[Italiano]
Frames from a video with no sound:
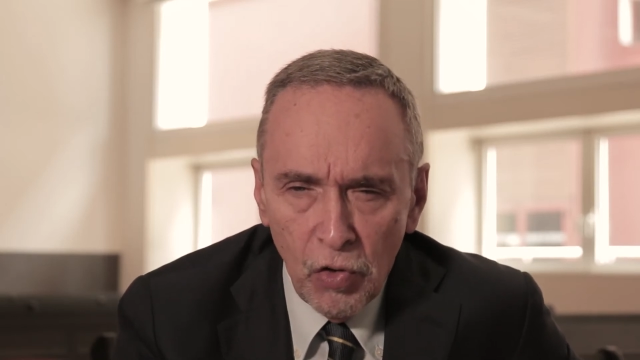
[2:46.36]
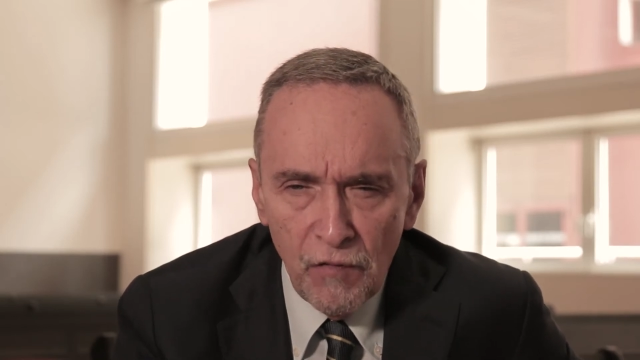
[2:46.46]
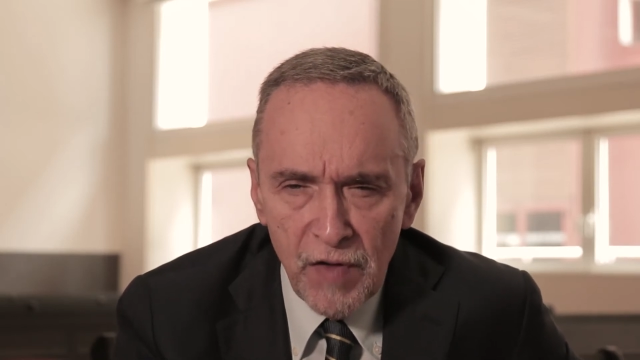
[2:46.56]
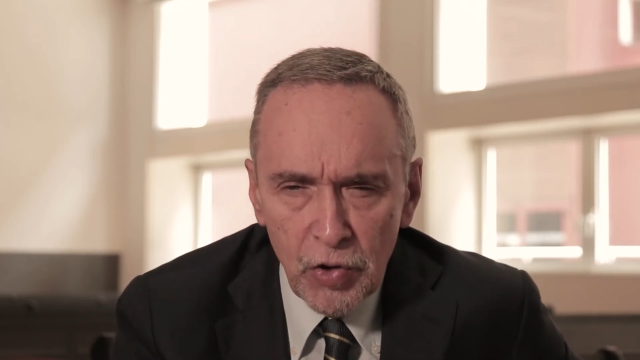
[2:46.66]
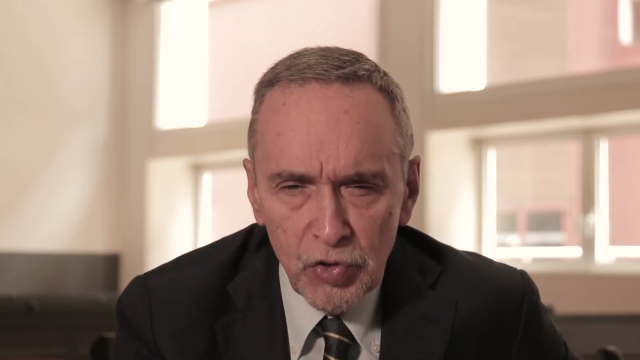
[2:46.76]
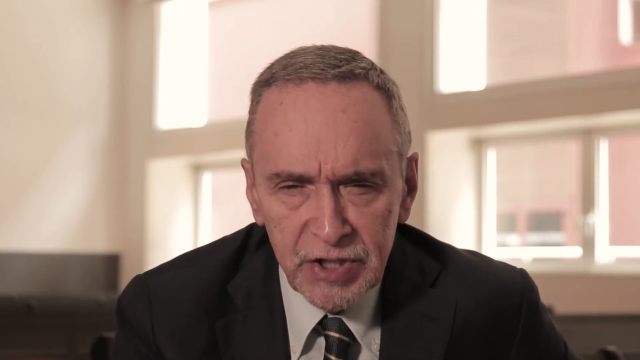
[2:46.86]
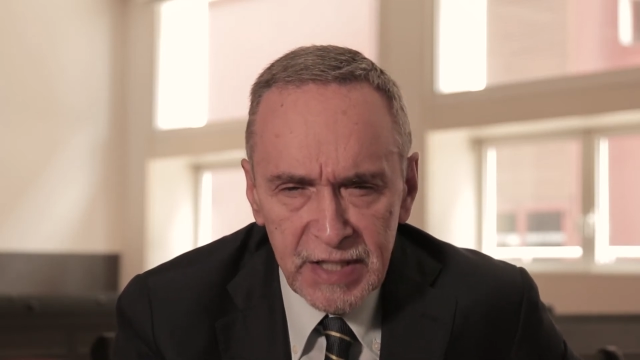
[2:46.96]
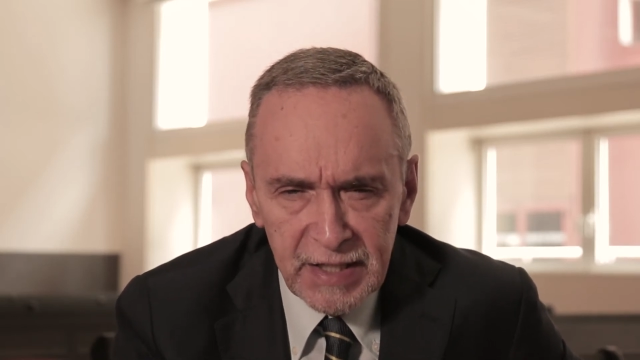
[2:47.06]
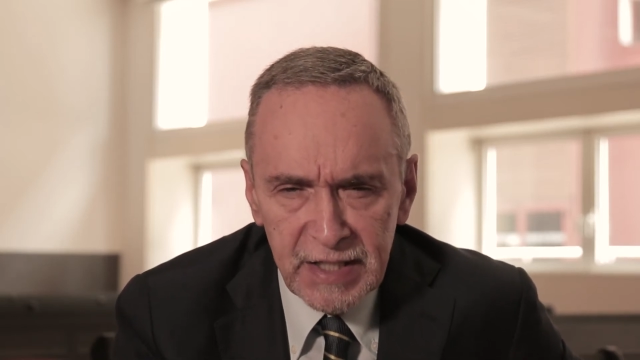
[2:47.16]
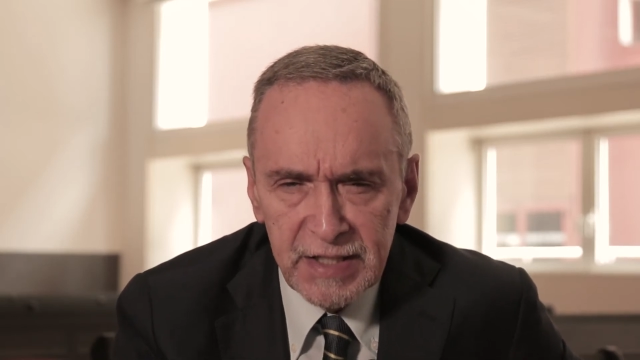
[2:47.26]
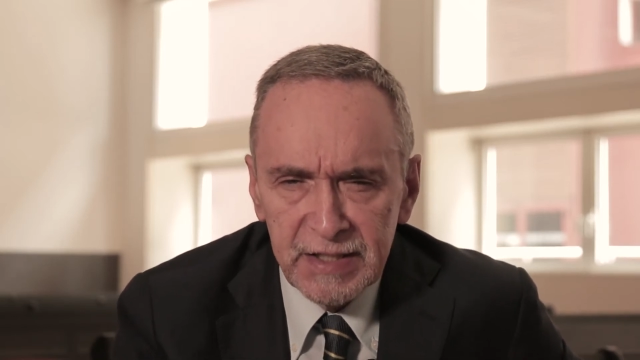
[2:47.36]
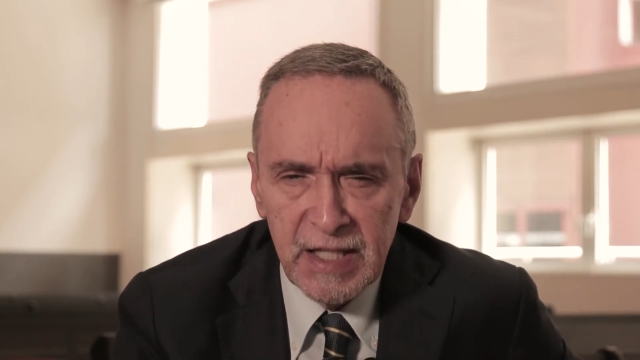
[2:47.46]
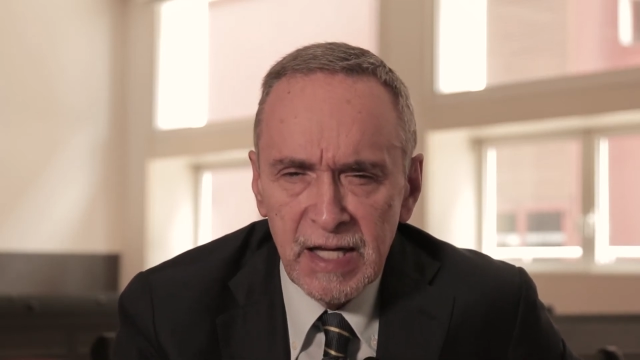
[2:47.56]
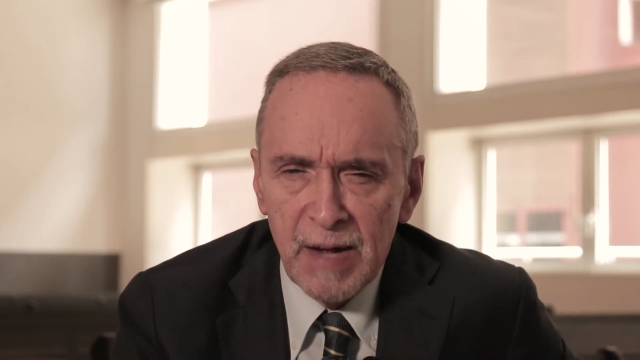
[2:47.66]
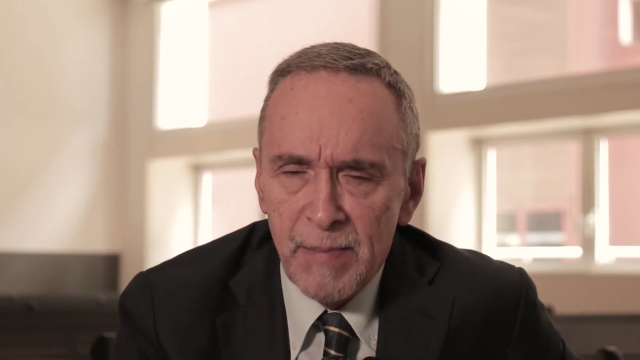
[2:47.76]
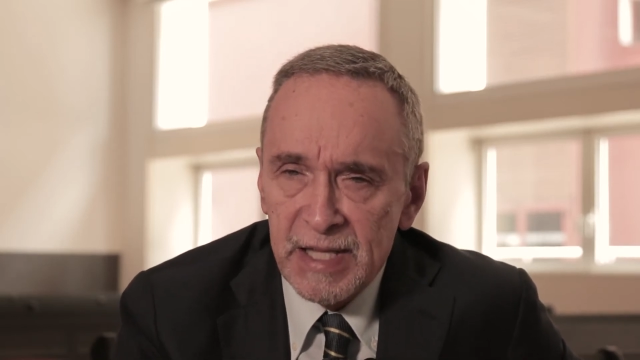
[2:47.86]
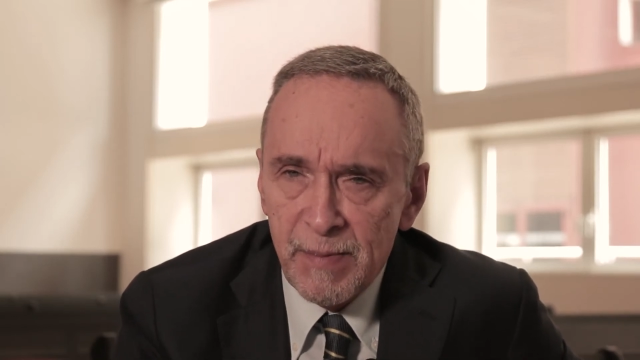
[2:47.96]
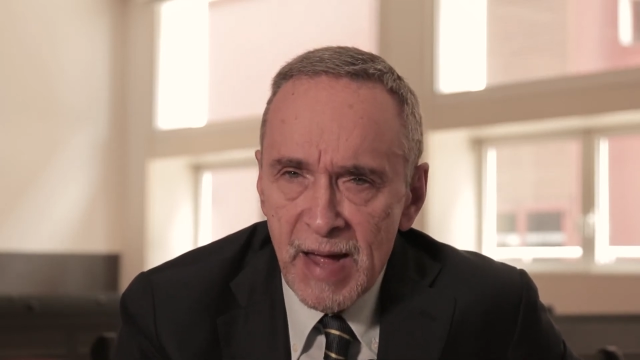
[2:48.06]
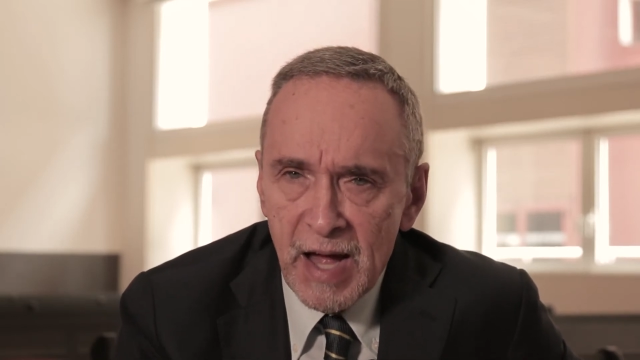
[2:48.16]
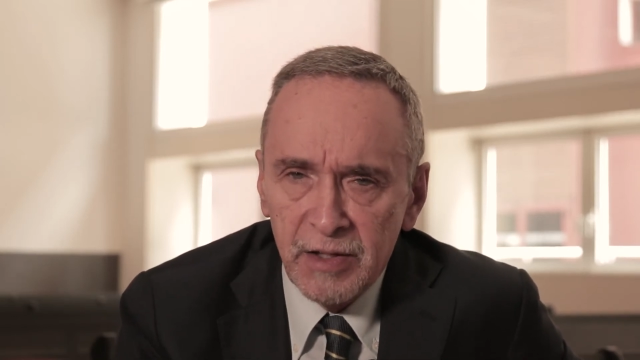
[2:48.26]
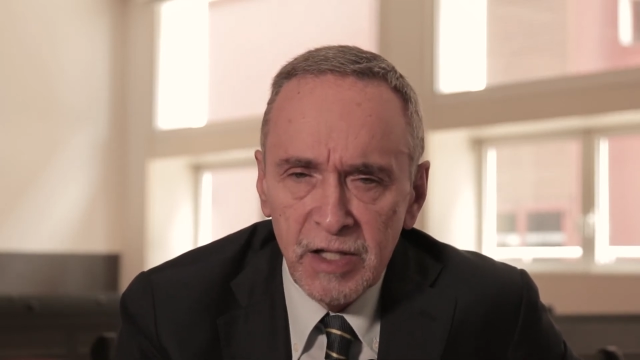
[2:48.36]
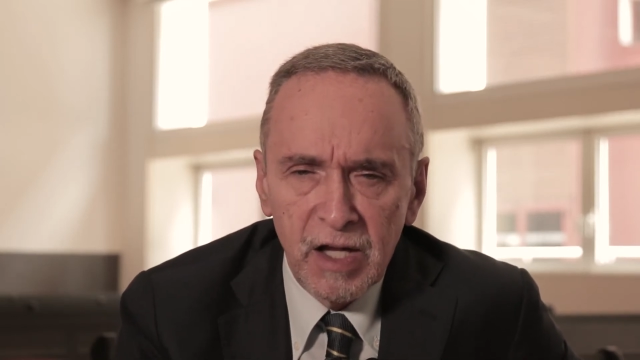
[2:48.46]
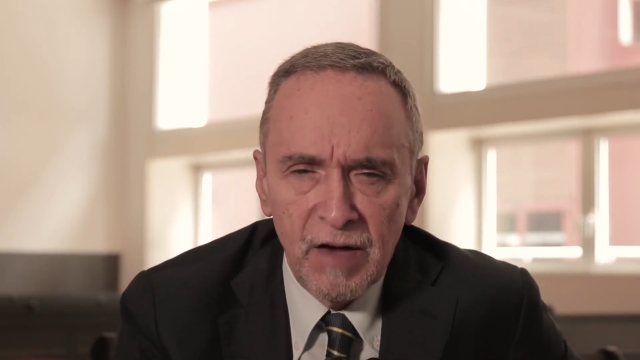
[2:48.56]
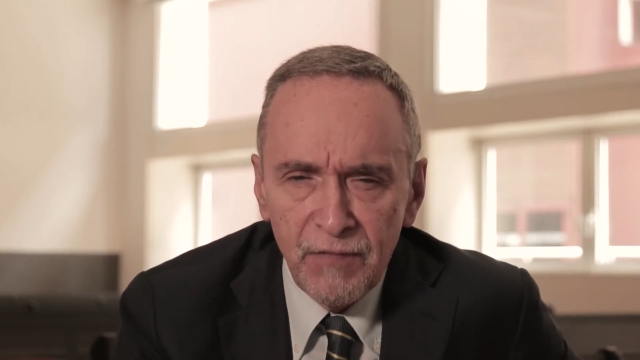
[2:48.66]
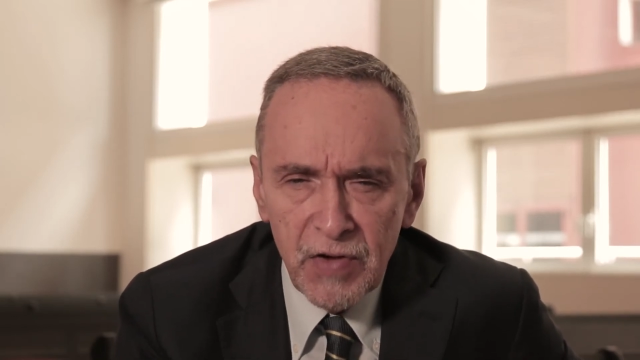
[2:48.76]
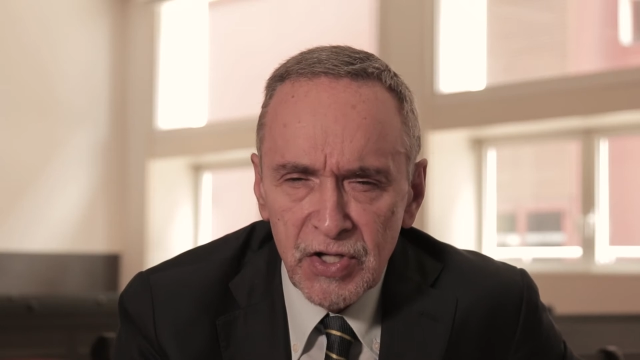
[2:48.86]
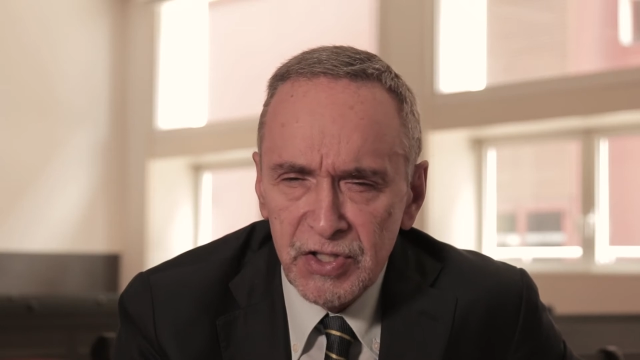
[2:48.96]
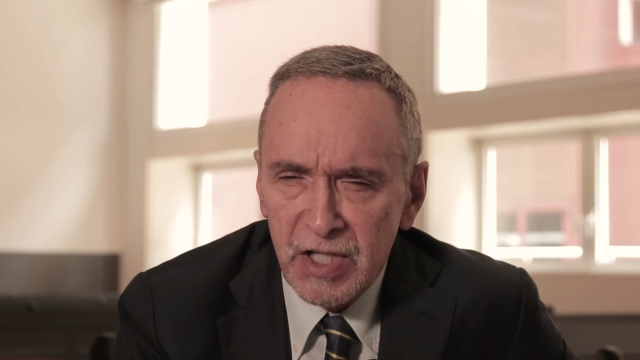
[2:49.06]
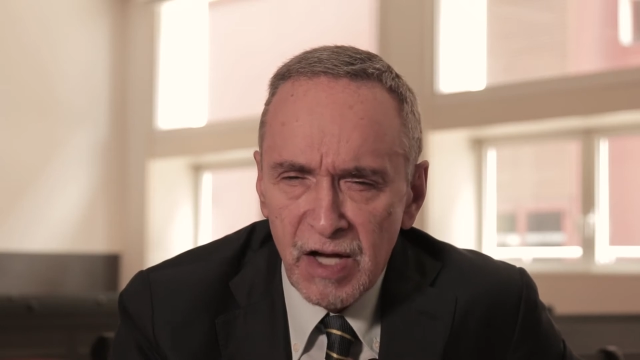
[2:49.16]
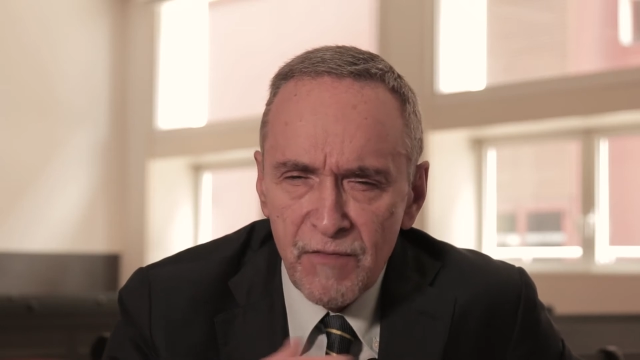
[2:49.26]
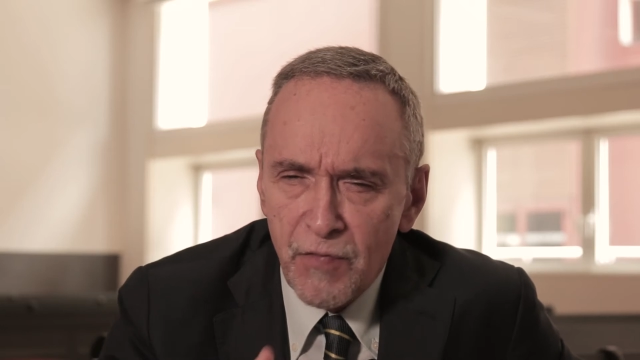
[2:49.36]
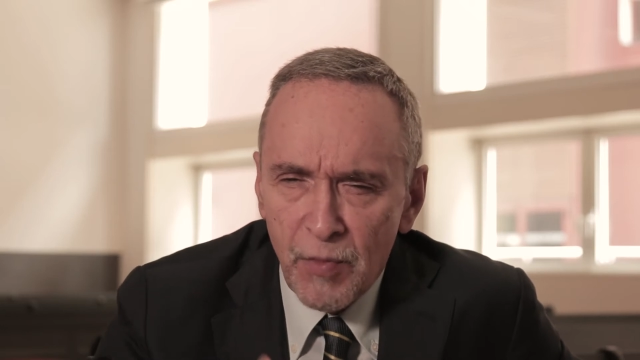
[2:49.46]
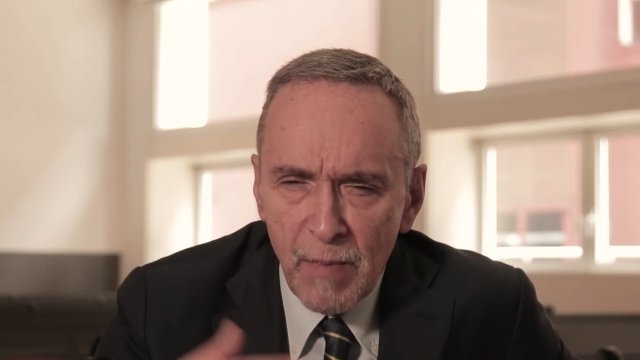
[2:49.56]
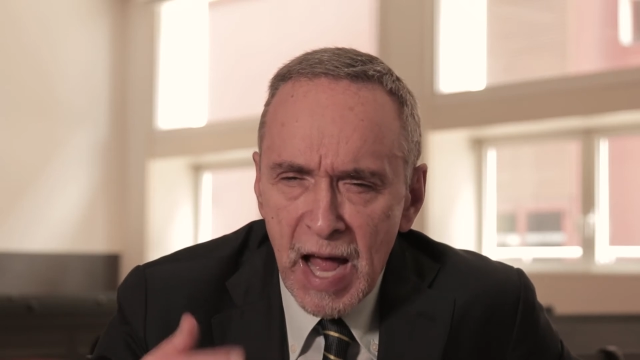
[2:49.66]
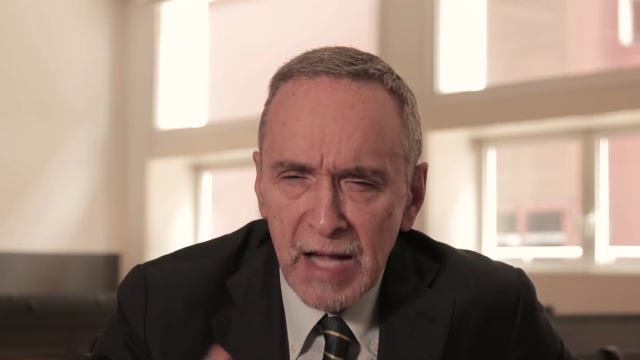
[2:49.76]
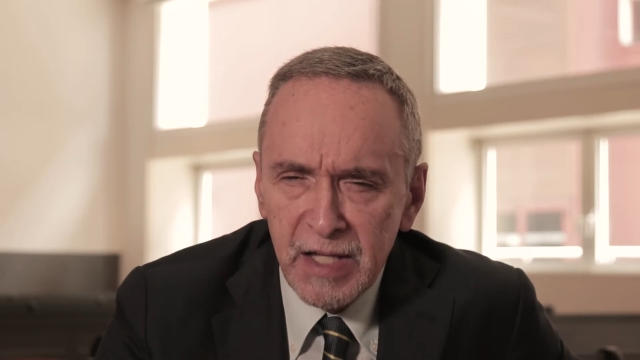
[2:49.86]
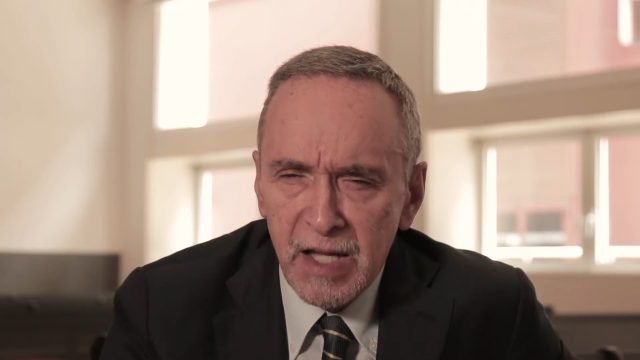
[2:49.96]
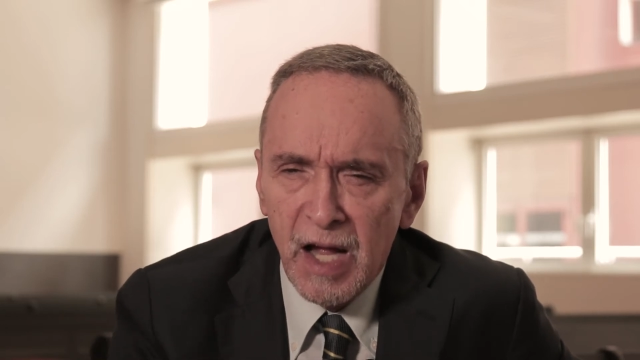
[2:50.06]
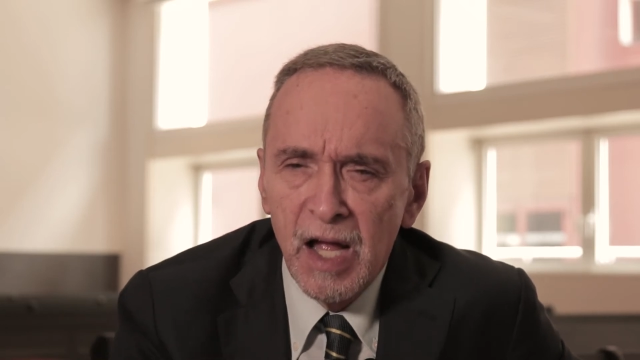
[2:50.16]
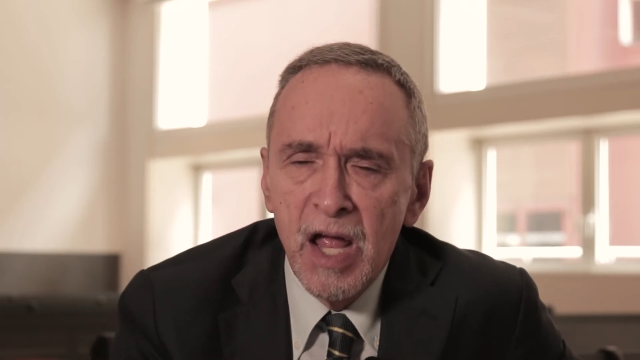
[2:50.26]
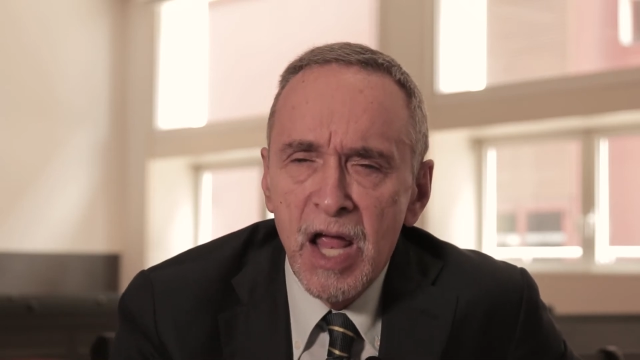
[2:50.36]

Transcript: ovvero in statistica, matematica, fisica, informatica,